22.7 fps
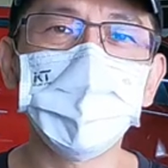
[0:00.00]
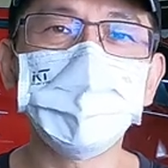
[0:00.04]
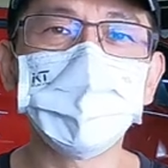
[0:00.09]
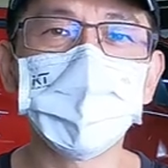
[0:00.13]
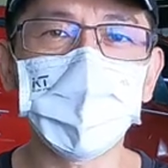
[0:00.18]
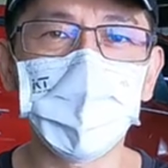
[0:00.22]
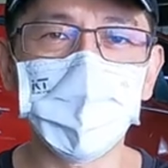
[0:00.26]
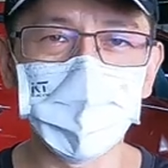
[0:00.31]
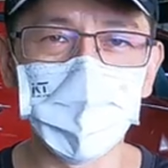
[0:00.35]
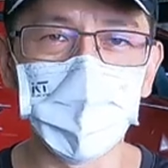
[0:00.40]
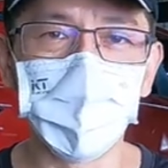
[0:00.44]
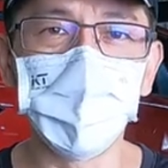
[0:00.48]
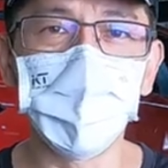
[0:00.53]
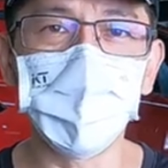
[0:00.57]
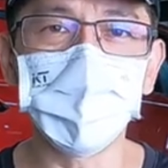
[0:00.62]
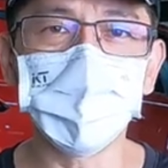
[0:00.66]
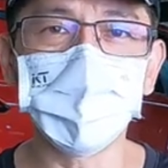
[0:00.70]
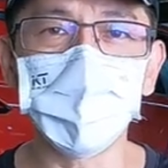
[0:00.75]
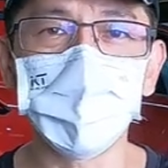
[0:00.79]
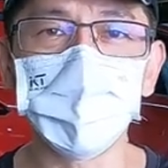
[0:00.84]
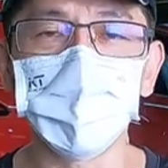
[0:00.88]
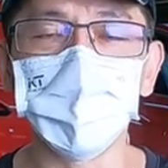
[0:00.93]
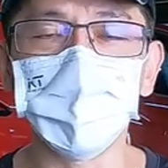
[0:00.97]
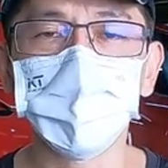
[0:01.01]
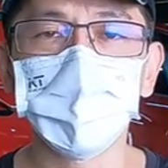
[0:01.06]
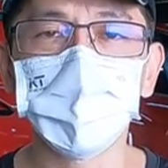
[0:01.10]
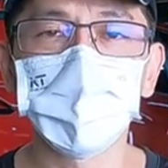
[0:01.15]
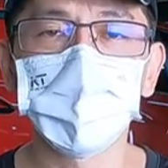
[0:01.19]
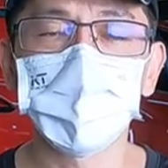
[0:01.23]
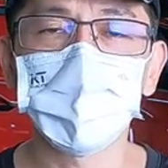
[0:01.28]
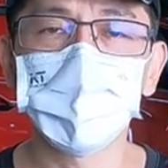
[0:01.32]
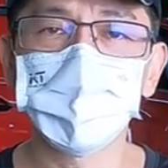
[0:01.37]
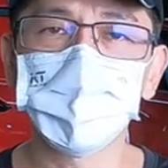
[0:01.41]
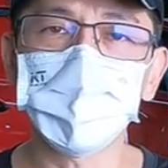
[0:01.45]
会比较摇晃一点点，
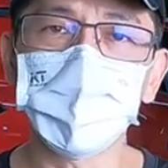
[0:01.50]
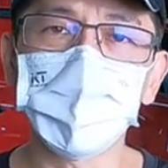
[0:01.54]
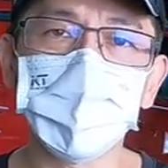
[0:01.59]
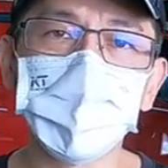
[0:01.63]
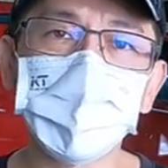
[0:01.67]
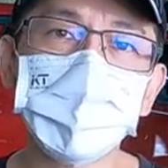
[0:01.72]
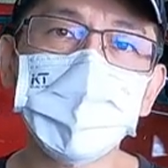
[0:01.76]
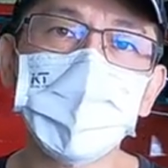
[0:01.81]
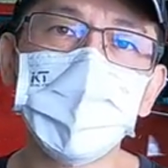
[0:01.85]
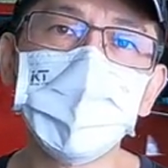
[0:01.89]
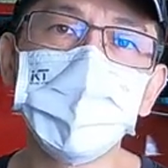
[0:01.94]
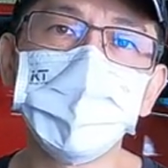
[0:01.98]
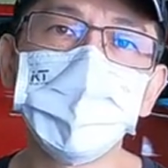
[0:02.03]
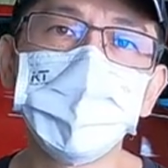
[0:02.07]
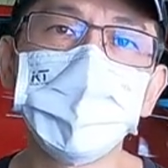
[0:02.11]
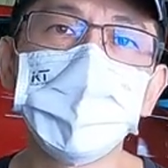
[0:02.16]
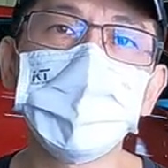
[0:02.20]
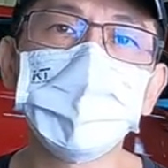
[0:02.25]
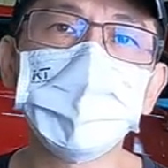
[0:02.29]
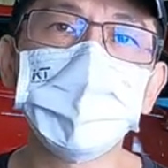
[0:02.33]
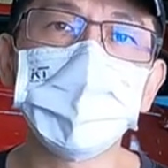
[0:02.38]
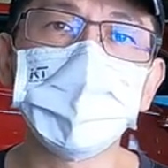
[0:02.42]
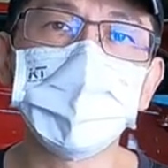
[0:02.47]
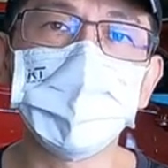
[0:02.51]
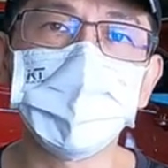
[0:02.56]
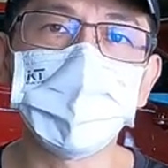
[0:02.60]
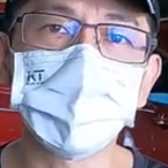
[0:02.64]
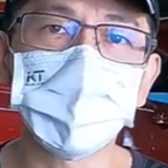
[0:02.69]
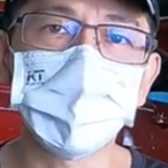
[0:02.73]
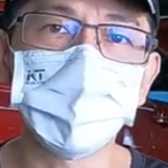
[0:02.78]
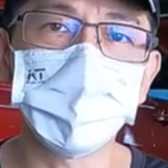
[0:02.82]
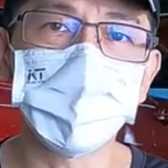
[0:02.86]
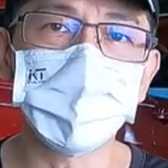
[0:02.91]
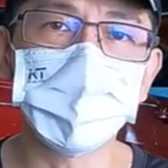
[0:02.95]
所以应该很多的车友
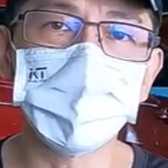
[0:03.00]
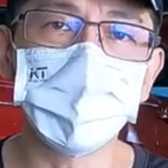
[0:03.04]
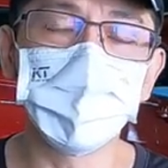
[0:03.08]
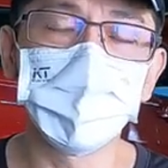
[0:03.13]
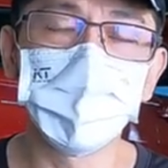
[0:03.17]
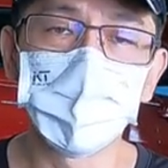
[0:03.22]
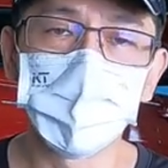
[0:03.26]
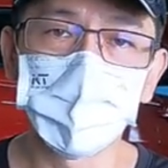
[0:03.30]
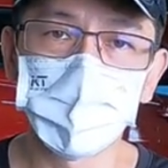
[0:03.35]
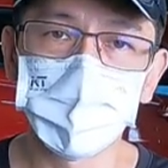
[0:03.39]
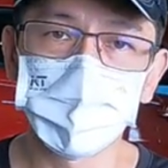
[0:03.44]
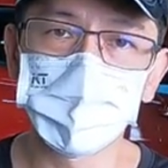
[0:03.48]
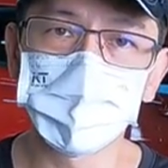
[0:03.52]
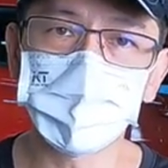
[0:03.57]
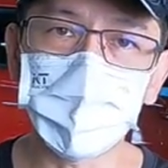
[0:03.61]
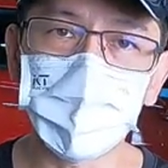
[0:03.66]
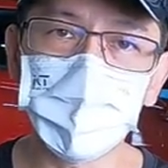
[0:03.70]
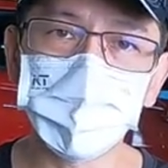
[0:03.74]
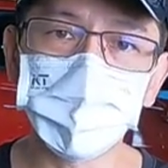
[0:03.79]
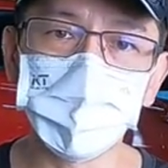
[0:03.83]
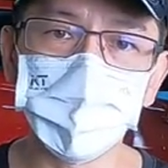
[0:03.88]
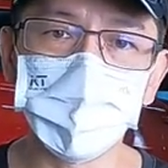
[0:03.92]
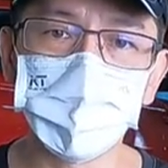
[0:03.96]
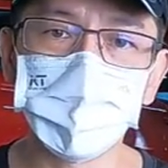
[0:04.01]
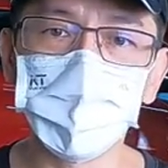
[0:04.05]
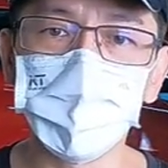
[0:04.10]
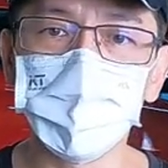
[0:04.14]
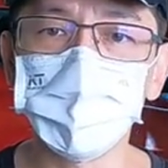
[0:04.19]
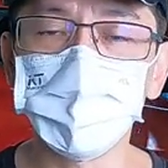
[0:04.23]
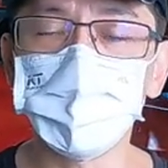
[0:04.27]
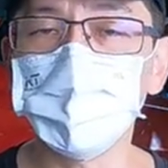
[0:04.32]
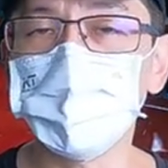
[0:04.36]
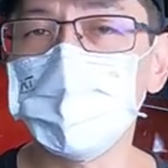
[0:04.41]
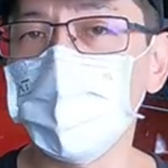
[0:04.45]
是不是家人
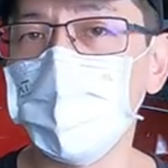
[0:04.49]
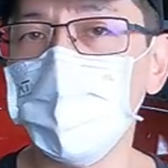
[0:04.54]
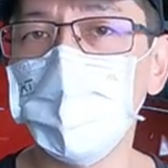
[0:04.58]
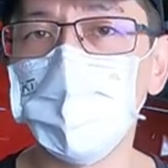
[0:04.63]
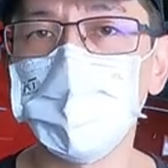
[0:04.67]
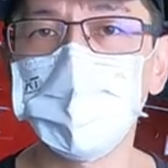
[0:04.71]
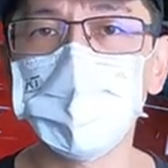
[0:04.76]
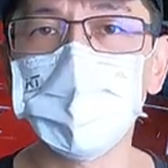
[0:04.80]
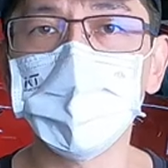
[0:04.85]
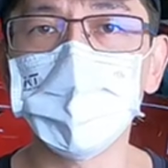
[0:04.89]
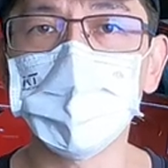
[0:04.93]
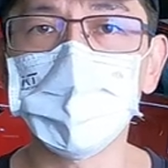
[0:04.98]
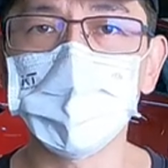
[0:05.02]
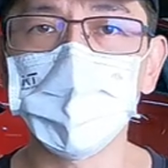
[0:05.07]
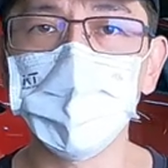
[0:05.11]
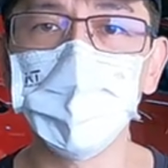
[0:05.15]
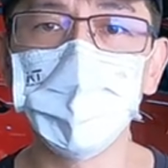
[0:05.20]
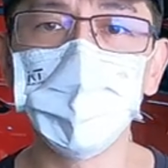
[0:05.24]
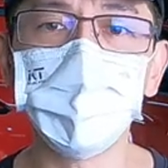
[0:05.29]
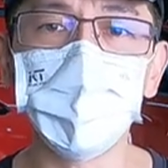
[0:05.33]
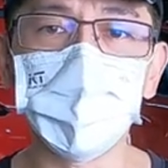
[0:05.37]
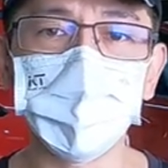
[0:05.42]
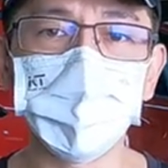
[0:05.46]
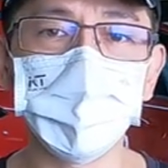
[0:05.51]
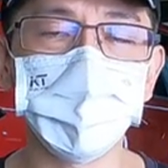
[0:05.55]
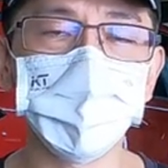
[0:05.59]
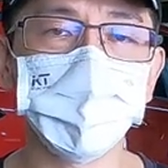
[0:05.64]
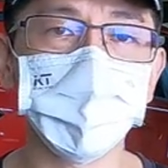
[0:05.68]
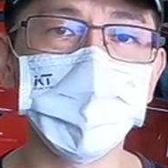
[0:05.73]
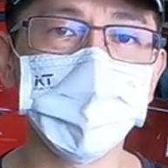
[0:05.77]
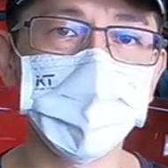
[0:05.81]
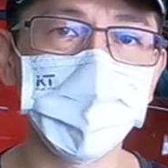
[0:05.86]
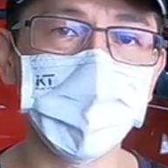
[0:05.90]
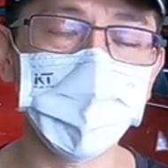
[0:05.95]
乘坐在后座的时候会反映
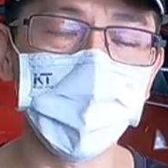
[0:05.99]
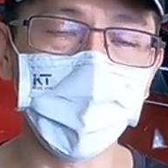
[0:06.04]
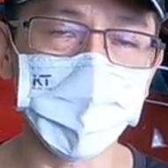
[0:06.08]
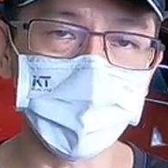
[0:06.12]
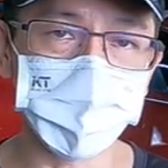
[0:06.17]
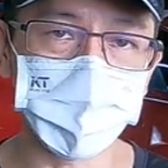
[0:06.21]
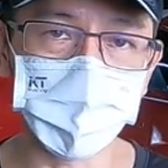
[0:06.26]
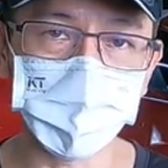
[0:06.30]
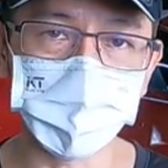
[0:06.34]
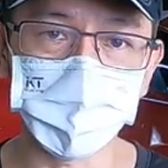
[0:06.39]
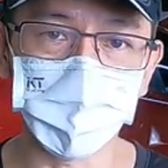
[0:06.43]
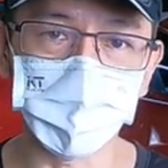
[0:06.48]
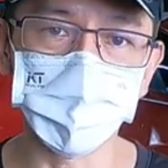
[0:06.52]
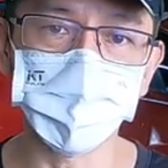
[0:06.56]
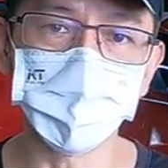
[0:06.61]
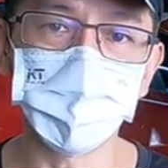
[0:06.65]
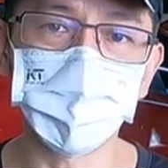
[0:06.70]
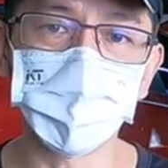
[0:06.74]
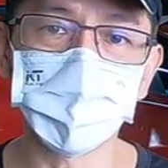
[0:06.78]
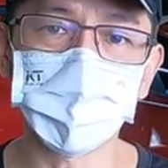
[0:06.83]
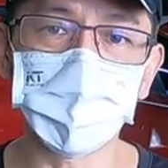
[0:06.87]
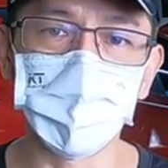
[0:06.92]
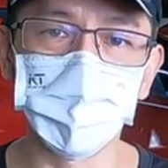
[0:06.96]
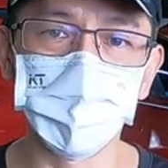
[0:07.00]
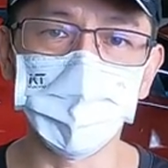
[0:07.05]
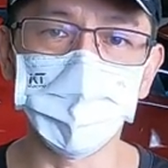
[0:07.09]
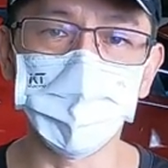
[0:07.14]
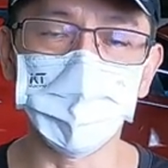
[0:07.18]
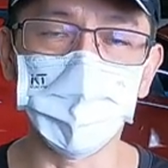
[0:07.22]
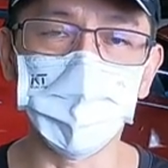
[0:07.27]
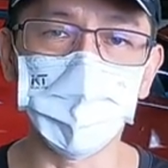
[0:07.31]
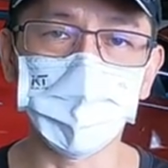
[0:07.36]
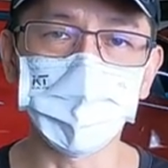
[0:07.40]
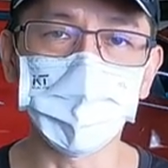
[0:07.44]
说这台车乘坐的感
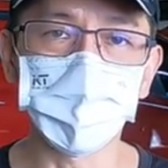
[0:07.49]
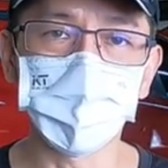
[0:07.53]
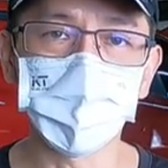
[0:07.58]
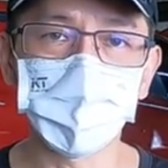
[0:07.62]
觉啊？